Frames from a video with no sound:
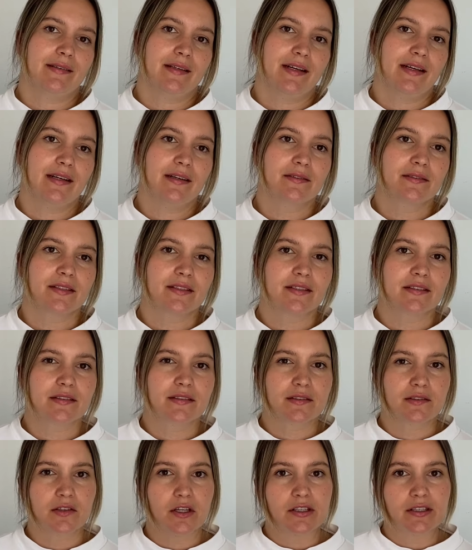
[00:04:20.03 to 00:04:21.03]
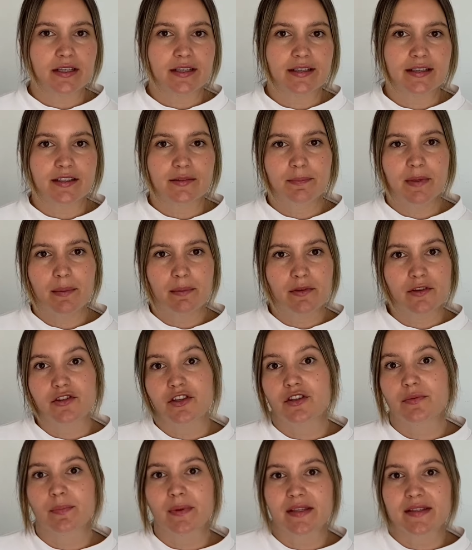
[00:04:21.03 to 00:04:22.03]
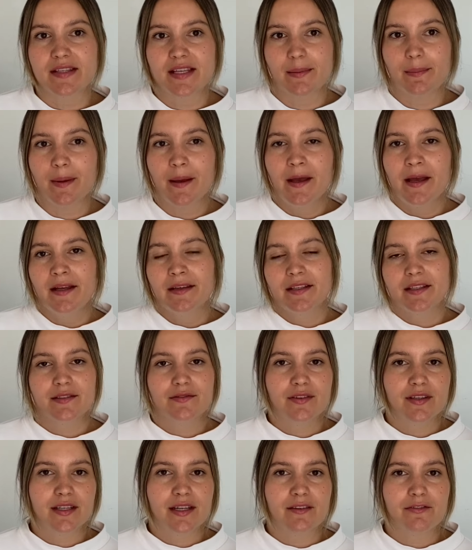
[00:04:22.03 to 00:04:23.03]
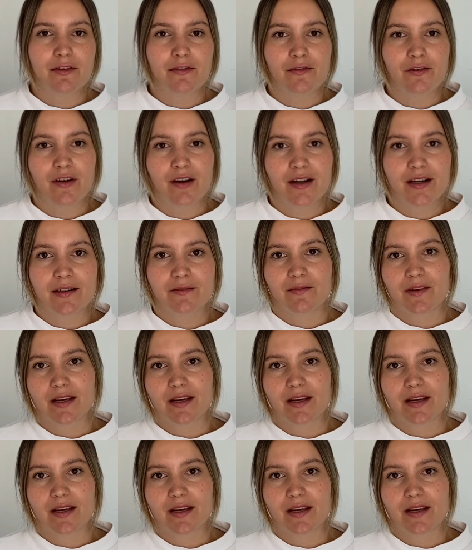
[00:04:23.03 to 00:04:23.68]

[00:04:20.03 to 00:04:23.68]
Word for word: Ja? Und das ist ein göttliches, biblisches Prinzip, das wir da verfolgen.